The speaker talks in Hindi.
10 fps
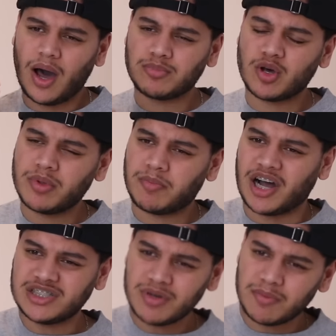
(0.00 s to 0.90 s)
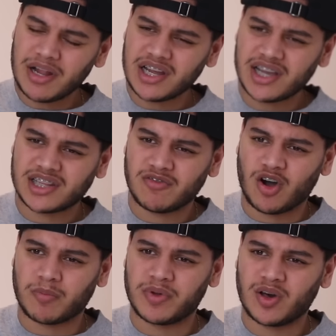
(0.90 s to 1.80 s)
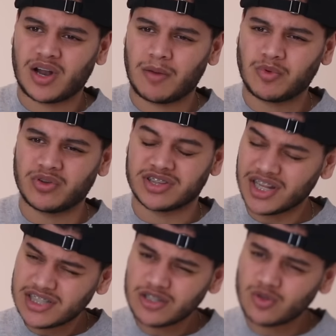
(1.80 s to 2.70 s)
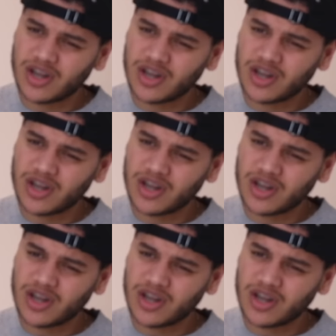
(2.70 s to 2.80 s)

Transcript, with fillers: आप तो अभी पांच मिनट पहले गए थे वॉक पे और आपको इतना दर्द हो